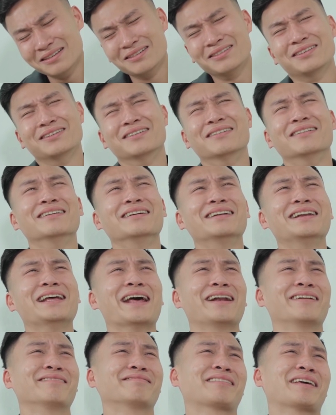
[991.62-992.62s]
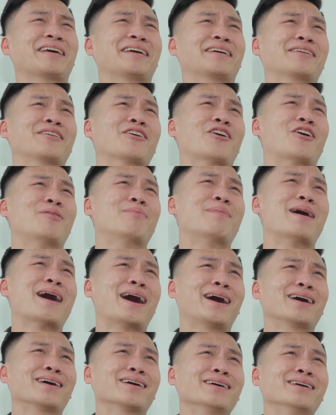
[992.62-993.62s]
Trời đen tình đỏ
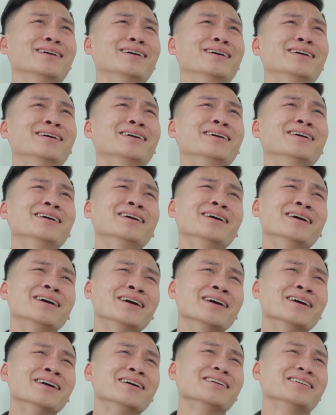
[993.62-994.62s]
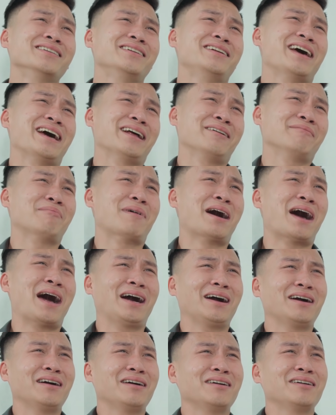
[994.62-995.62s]
bạc Đen
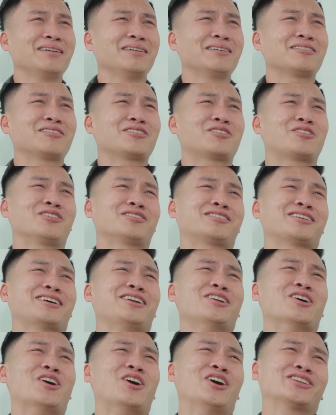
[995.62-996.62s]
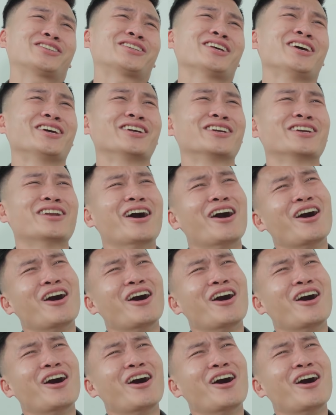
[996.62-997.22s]
bạc Có thấy đỏ tình